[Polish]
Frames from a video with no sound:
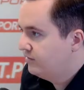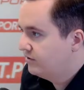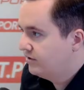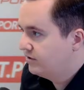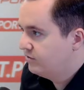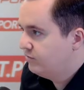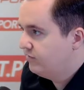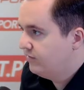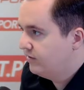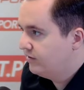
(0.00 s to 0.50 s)
mecz ze
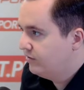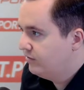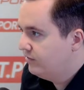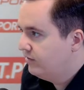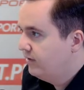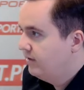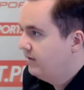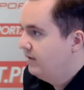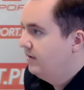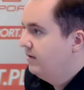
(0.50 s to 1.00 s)
Słowenią
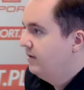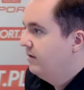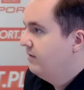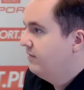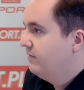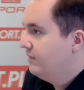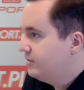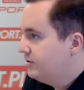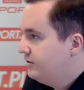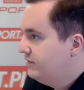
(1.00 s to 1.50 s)

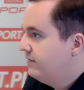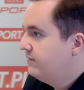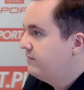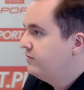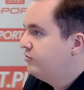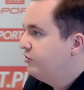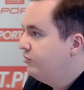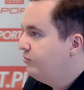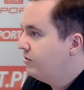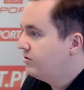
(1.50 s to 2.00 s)
właściwie w
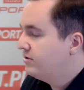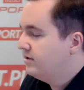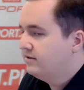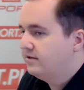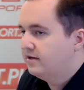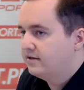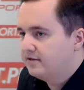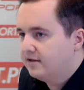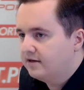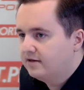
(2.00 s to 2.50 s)

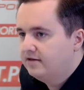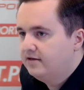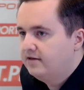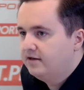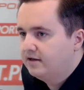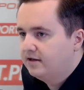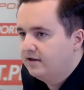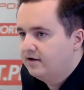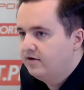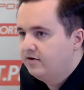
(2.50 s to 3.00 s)
100% taki,
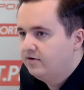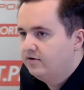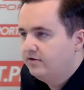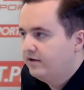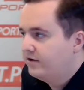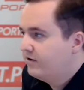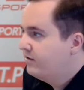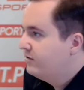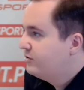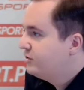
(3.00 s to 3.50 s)
jakiego,
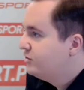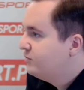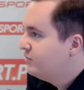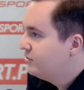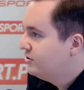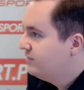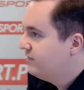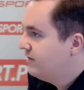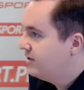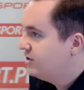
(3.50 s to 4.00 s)
jakiego się
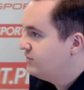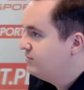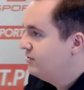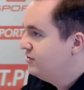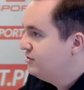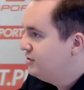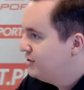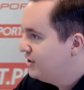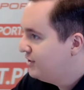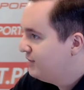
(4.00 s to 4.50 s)
spodziewaliśmy.
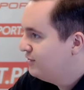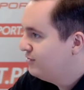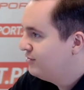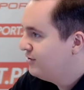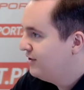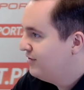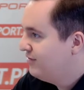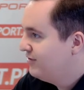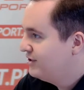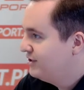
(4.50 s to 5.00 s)
Tydzień temu
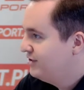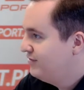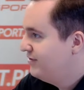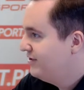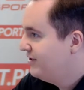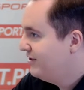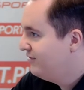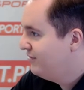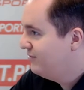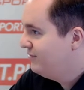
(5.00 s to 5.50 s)
tutaj
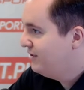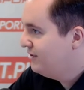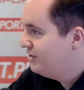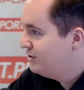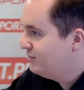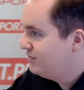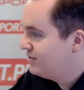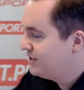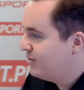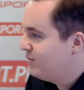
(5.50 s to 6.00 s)
właściwie
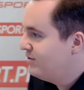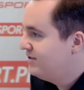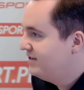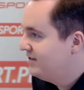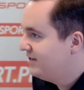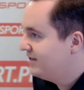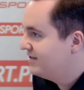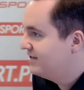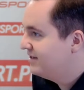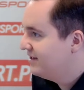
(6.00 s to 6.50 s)
wymieniliśmy całą
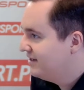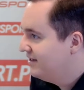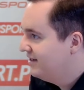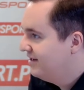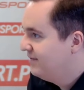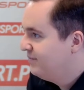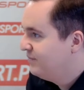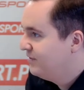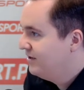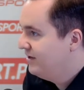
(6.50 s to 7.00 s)
jedenastkę,
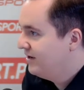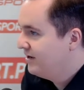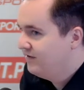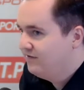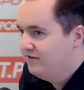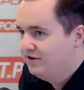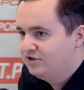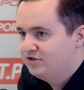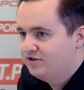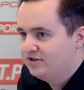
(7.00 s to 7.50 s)
jaka
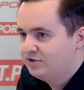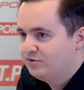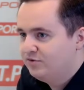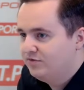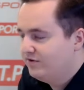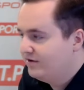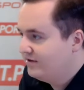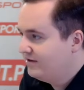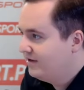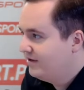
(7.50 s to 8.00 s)
wyjdzie na
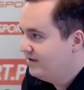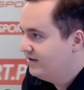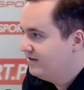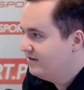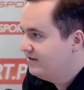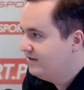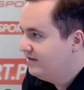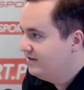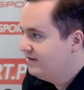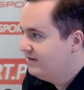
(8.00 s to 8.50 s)
Słowenię
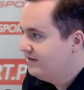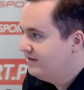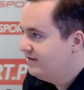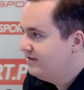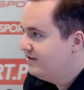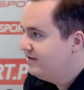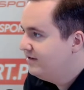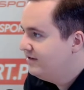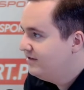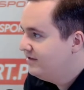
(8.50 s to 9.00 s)

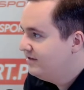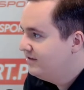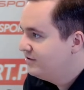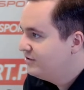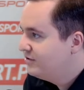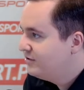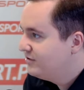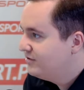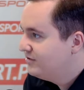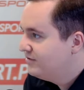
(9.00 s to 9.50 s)
i, i no
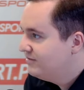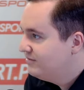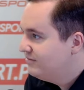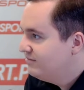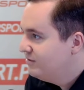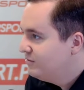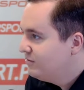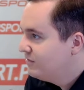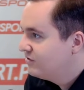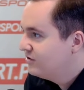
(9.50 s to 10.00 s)
co,
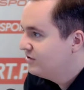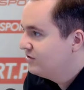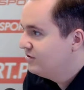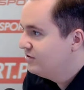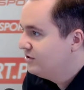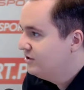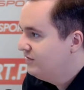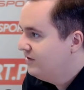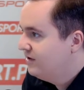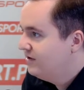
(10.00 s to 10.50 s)
mimo wszystko
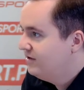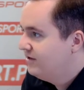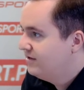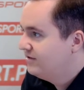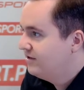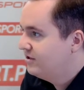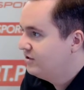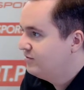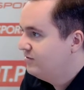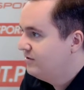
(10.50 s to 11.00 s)
zdziwieni
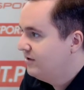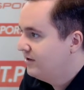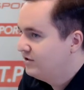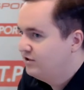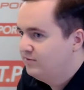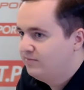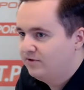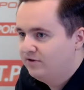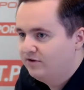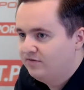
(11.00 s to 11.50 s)
jesteśmy, jak
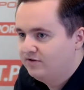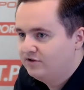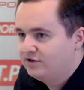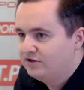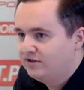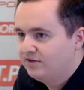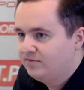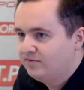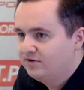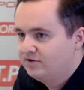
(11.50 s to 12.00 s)
ci panowie się
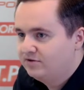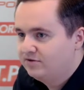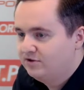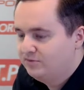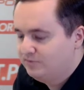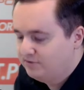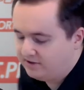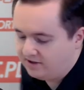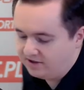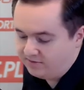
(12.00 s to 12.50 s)
na boisku
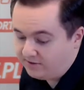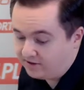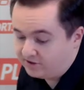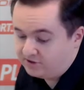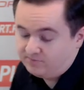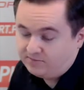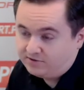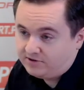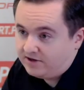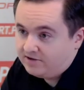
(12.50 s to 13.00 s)
spisali.
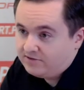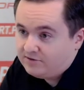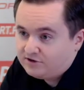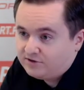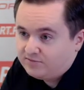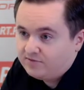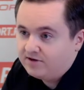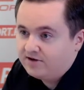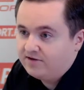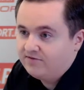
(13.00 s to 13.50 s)
Marcin, pytanie do
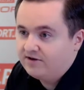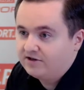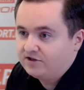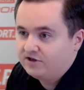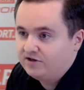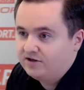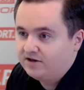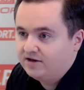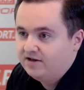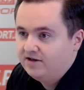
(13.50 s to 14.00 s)
ciebie, jakie
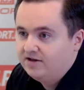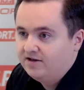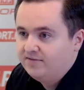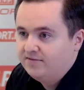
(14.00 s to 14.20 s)
wrażenia?